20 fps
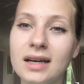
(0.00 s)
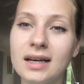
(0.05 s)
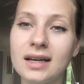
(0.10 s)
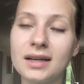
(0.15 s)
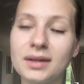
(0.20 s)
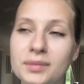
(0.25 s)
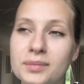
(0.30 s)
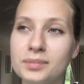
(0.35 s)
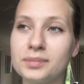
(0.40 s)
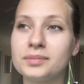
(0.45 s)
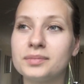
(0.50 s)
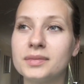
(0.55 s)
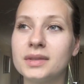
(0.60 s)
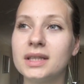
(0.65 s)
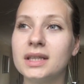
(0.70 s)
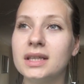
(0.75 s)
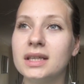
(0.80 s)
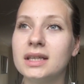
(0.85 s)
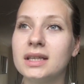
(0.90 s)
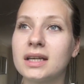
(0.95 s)
Эм,
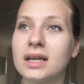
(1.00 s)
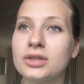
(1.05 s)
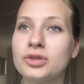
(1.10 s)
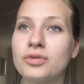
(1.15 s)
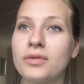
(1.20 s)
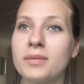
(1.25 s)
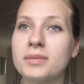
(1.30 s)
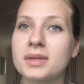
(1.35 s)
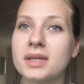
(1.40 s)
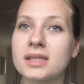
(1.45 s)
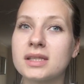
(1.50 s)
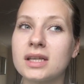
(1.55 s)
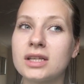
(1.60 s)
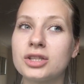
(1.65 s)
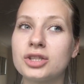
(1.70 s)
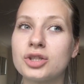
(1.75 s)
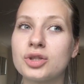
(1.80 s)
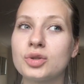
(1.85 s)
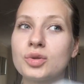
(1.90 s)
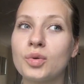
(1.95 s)
и хочу вам
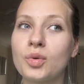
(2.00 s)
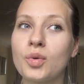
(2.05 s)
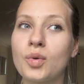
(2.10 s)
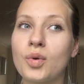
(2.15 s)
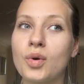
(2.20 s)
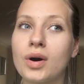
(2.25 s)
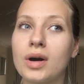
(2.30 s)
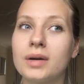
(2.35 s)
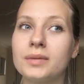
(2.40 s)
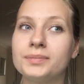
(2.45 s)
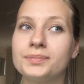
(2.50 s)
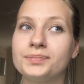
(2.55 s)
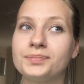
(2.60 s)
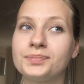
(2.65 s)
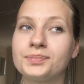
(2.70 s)
сказать, что